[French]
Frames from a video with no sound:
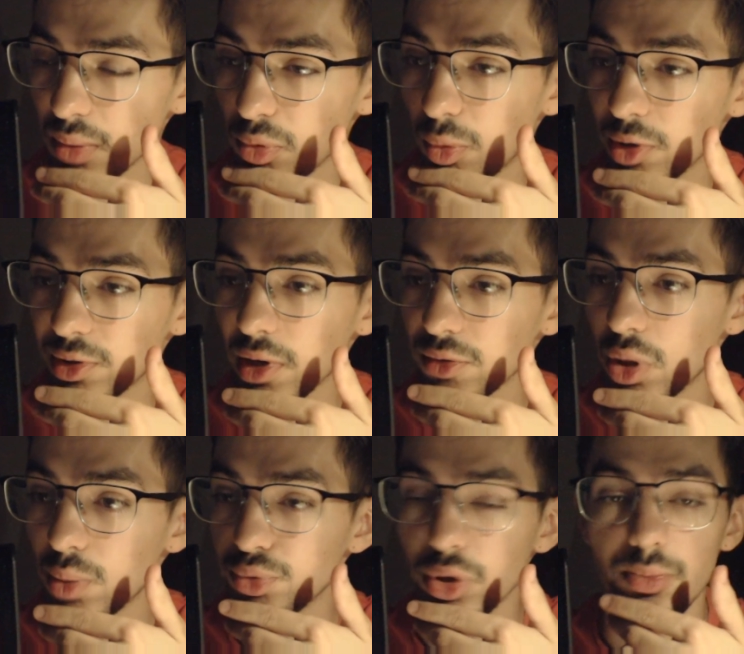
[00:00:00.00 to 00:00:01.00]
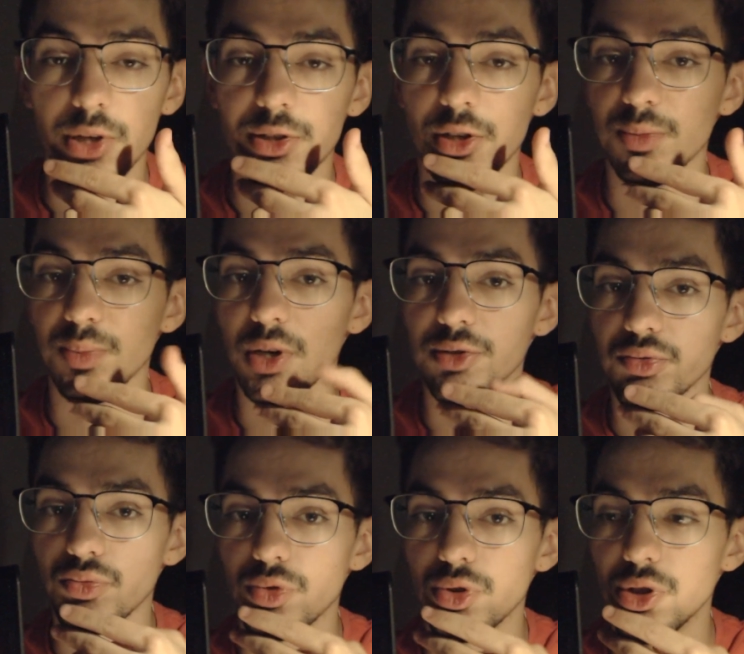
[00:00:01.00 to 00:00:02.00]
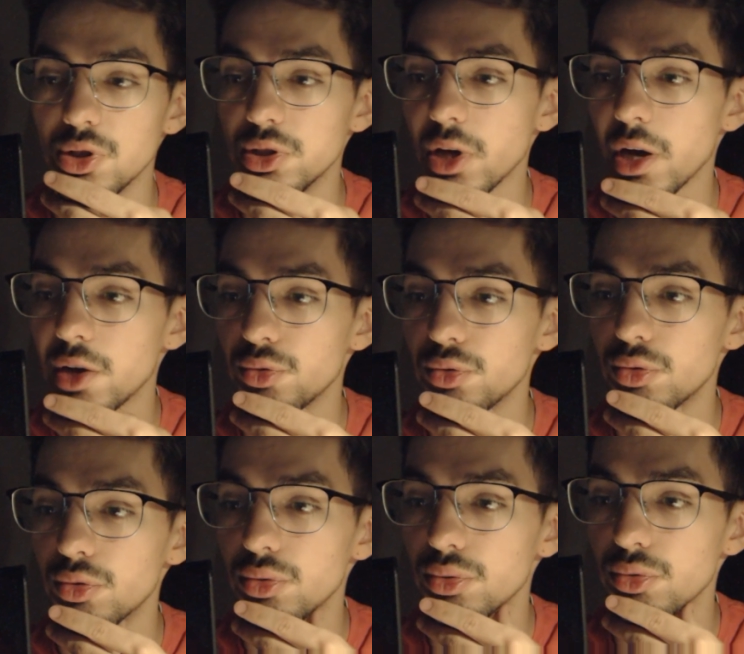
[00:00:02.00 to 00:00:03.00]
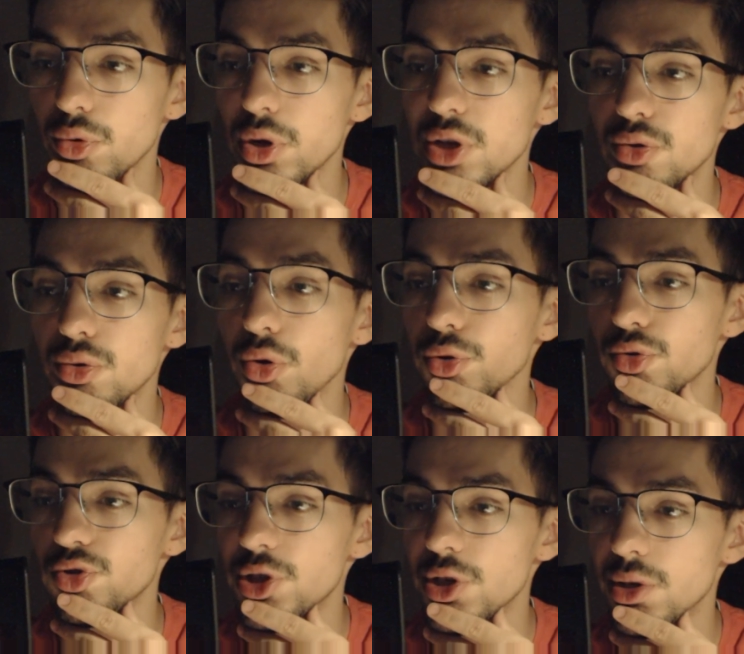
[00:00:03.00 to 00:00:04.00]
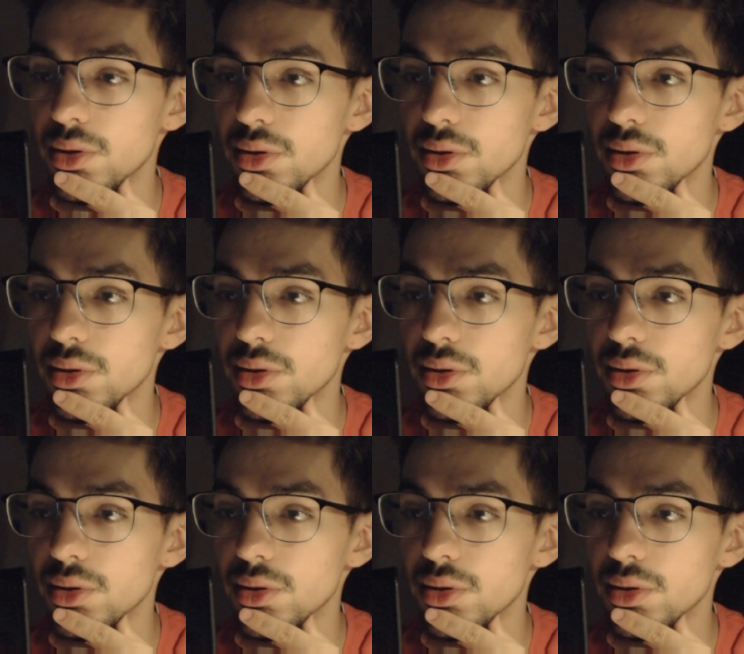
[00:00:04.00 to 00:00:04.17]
pour moi, ça reste de la pure liberté d'expression et il n'y a rien de, haineux dans ce que je dis. Hein.